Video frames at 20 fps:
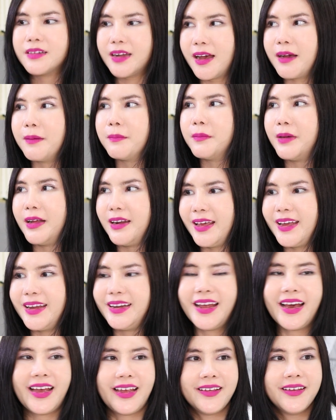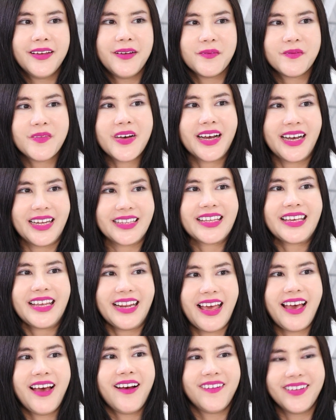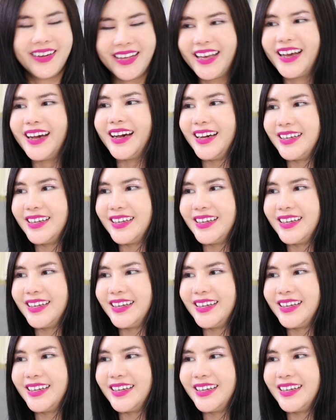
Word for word: ทำอะไรได้ปกติแล้วค่ะ